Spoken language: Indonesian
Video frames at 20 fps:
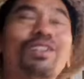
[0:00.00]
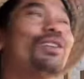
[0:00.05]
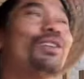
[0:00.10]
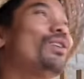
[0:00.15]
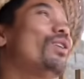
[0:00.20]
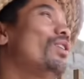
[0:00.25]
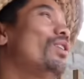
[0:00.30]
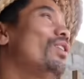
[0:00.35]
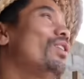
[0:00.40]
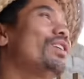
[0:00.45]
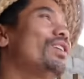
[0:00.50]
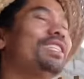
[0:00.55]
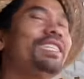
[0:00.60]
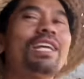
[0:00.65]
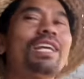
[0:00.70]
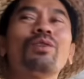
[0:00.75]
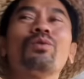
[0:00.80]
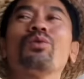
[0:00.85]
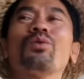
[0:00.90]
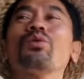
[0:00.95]
Dong,
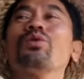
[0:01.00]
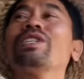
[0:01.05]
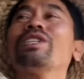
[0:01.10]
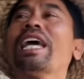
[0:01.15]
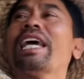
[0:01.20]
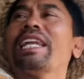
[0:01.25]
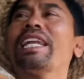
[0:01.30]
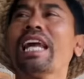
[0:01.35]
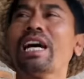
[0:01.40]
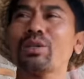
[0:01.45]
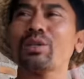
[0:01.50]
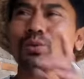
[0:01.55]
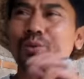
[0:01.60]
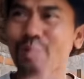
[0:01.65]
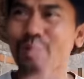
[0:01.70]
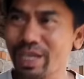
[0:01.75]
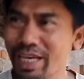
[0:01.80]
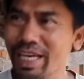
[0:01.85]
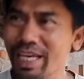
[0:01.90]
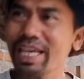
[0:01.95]
nyen ngugunya enak
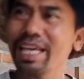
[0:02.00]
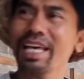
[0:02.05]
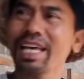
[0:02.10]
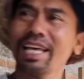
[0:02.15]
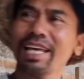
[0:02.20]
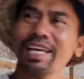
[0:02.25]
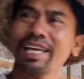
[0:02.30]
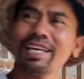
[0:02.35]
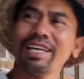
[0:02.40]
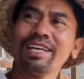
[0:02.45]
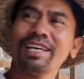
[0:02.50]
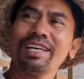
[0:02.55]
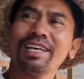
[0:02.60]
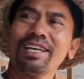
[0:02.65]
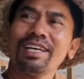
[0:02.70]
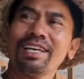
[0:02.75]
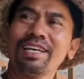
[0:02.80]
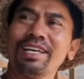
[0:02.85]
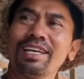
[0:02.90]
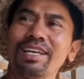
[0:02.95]
sugih.
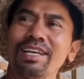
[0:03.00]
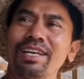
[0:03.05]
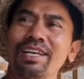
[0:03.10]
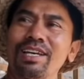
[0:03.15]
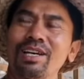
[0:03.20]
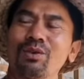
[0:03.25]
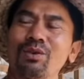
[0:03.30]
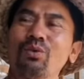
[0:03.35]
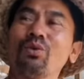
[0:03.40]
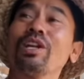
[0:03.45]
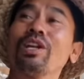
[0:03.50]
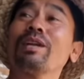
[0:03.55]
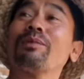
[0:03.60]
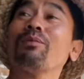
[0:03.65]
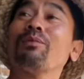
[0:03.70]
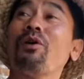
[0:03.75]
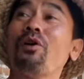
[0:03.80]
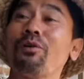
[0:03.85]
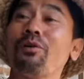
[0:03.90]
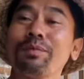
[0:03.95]
Kulit
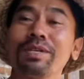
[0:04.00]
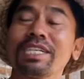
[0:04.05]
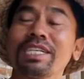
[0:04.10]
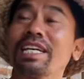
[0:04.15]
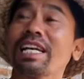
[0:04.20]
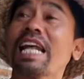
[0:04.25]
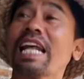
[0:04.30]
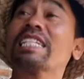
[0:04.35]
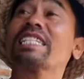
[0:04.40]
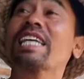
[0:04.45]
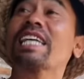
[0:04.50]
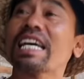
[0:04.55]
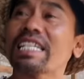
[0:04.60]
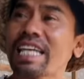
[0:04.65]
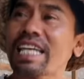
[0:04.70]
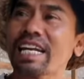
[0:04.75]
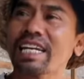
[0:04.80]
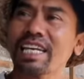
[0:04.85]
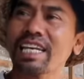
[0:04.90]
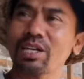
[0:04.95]
mong misi kelas
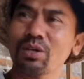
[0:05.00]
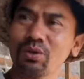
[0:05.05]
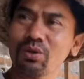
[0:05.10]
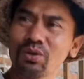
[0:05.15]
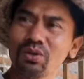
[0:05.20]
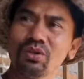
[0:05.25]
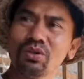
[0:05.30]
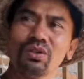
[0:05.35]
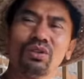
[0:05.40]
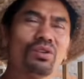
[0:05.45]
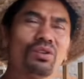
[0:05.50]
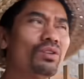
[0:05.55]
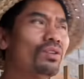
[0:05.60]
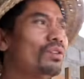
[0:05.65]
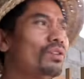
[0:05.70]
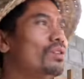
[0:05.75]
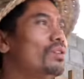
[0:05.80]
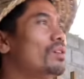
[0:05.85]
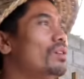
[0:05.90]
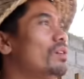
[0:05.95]
kasan gitu.
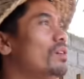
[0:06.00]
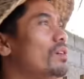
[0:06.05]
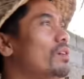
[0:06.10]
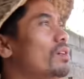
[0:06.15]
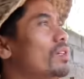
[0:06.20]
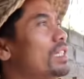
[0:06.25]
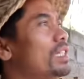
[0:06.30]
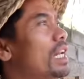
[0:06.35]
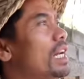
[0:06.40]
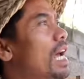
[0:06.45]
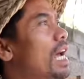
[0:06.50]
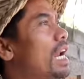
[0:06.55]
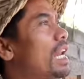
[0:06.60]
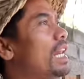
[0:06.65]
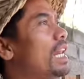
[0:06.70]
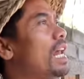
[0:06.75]
kada kade